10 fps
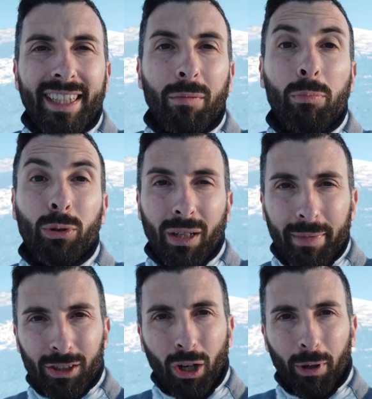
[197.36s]
e ci diamo
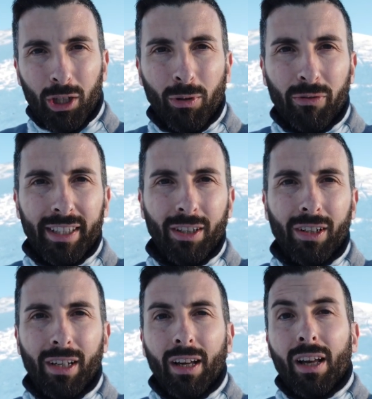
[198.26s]
appuntamento al prossimo
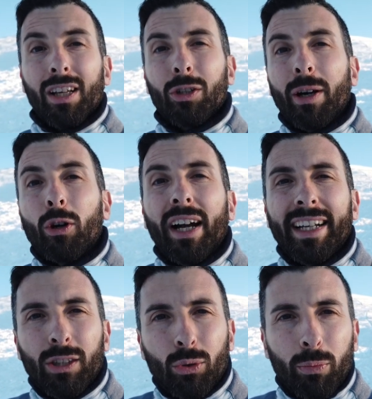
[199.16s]
video. Spero che
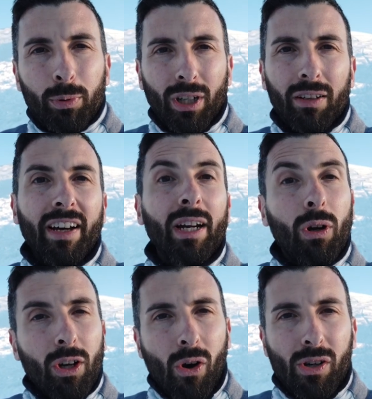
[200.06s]
anche tu potrai fare
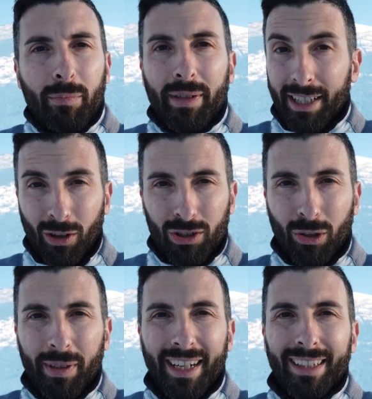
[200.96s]
qualcosa per il nostro